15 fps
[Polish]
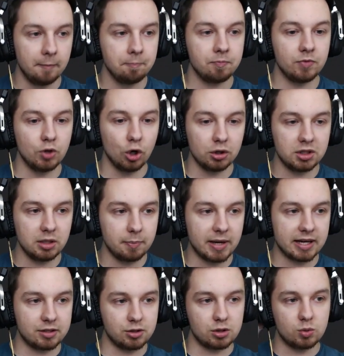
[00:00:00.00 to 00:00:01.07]
Noty
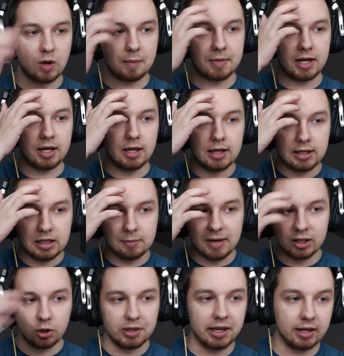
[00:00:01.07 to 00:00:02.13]
bardzo słabe. I
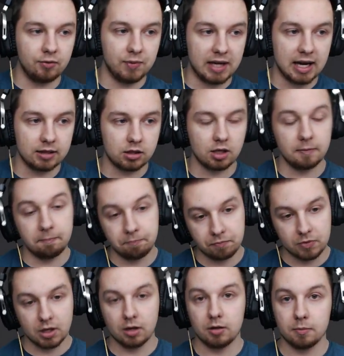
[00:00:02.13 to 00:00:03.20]
Manojek wiatr
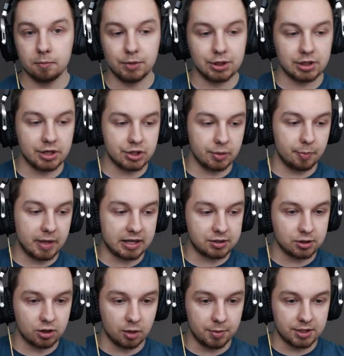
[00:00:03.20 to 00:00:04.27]
Myślę, że bardzo
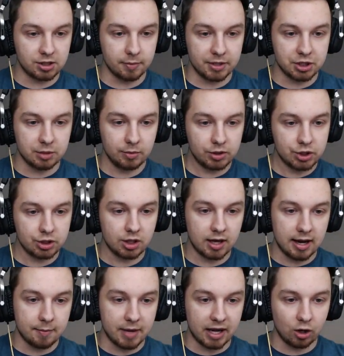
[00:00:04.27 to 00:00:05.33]
dobry. Zobaczymy, czy
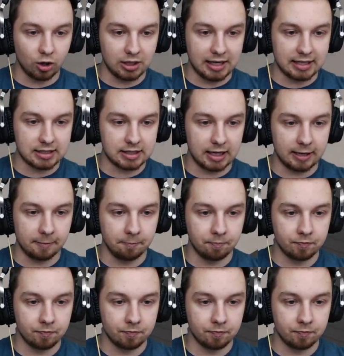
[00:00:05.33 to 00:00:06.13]
Trema go nie zje.